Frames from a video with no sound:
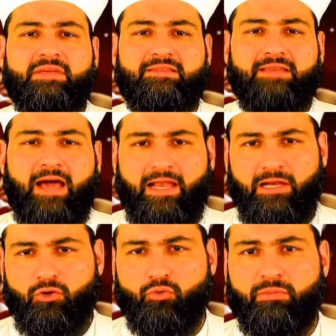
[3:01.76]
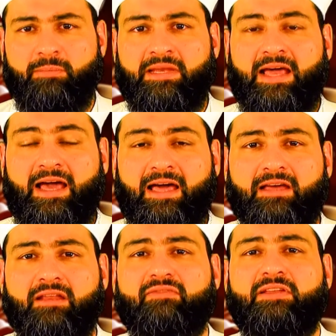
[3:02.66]
بالتعلم من
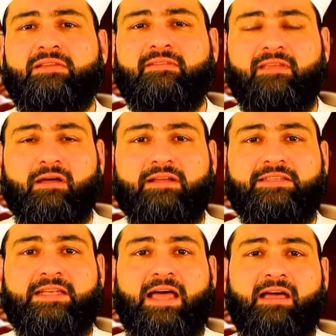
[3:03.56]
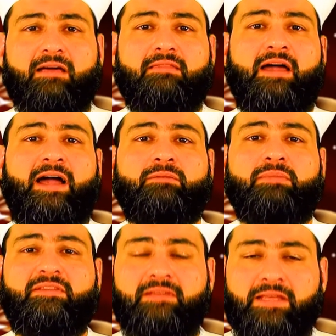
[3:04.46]
عارف ثقة أخذ عن
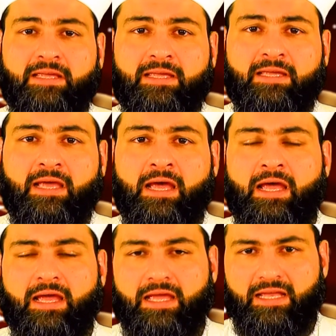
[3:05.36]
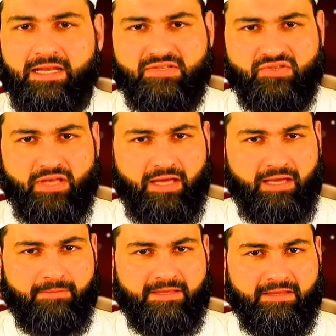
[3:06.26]
مثله إلى
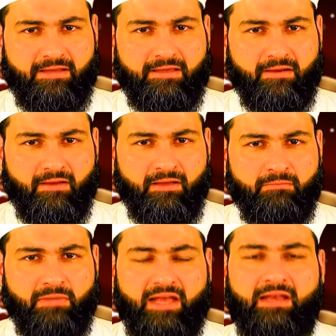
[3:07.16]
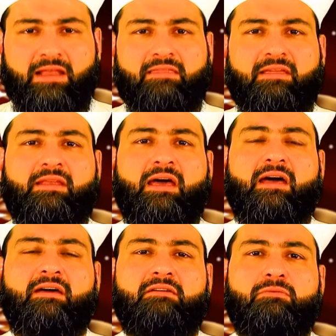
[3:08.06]
الصحابة الكرام الذين
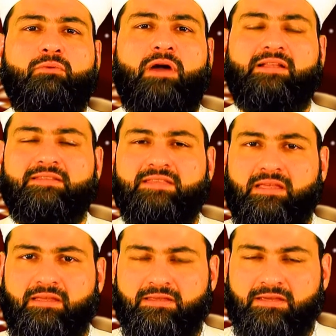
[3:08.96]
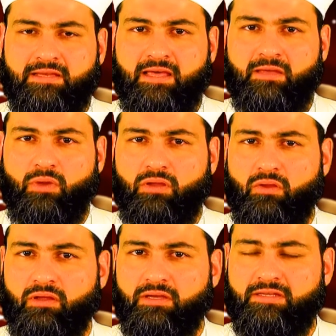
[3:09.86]
أخذوا عن سيدنا
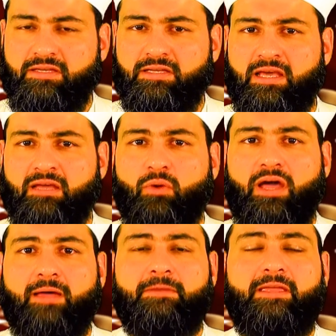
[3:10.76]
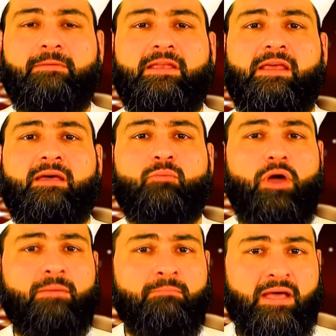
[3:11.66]
وقائدنا وحبيبنا
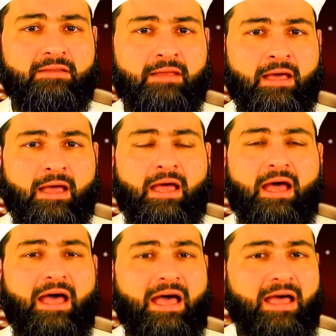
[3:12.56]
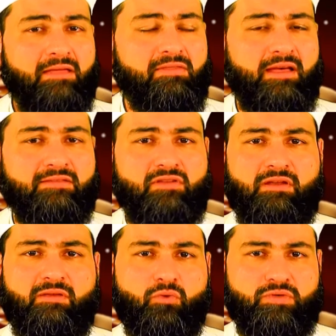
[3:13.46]
محمد هذا
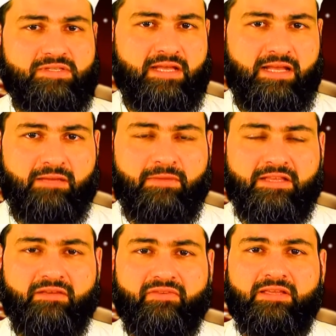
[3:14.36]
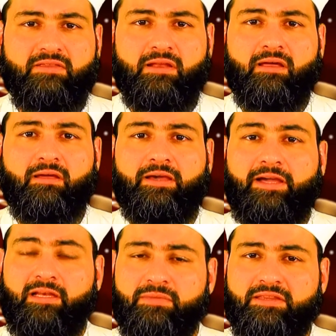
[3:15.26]
طريق السلامة في تلقي
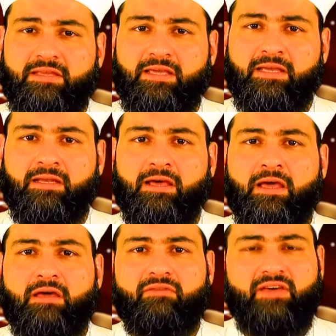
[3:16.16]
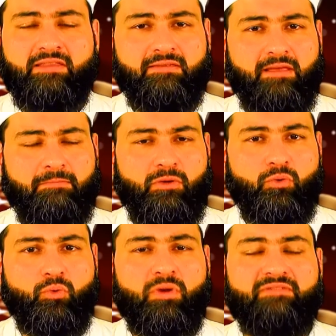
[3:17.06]
علم الدين
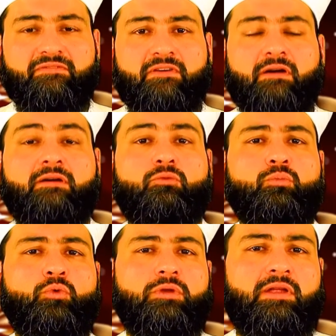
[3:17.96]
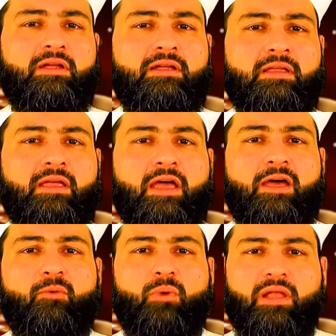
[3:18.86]
فانتبهوا وفقكم الله
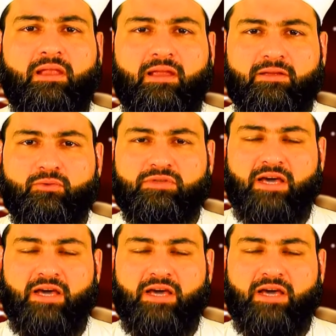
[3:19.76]
والله